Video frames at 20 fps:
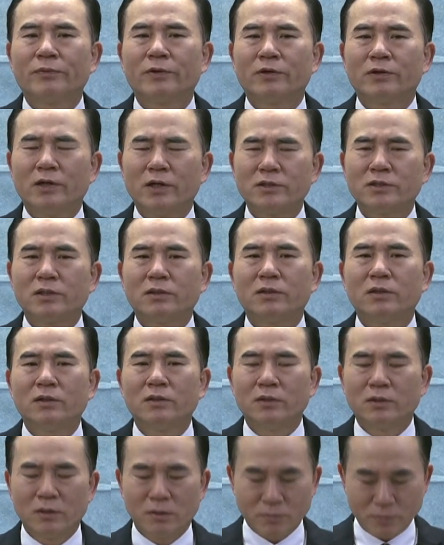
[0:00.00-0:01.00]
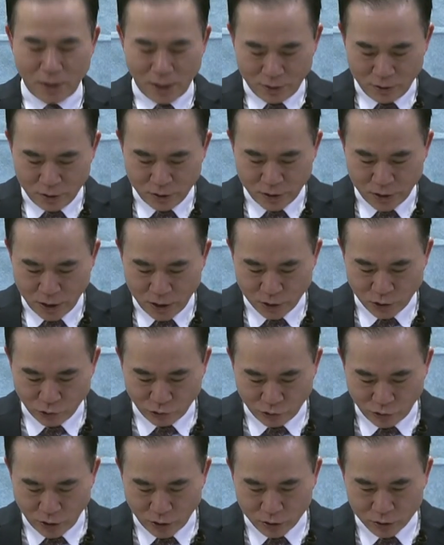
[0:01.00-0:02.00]
그래서 반드시 예수
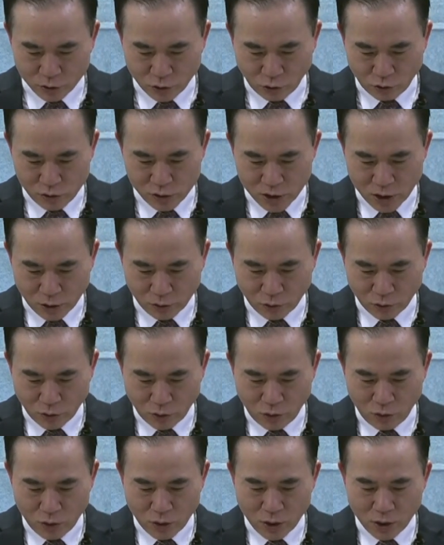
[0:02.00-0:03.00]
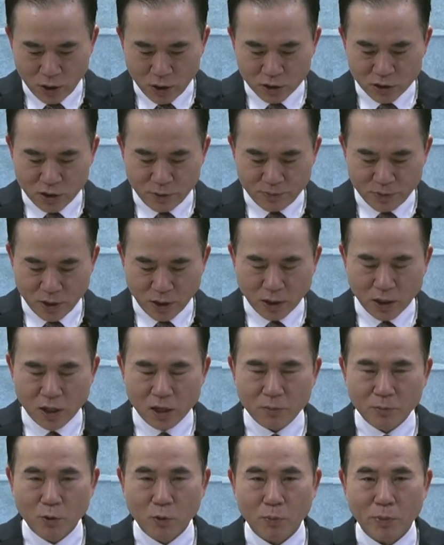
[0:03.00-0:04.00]
그리스도그 손을 잡고
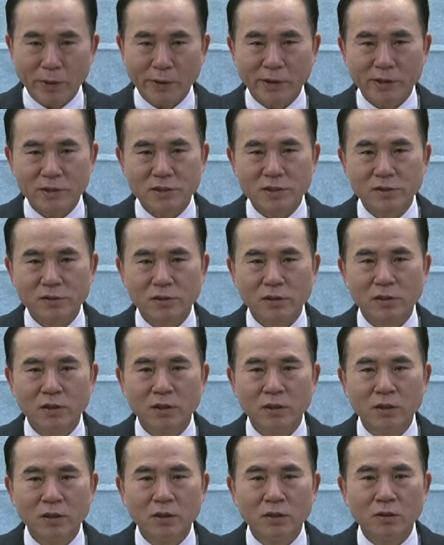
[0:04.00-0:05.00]
십자가에 못 박히신 것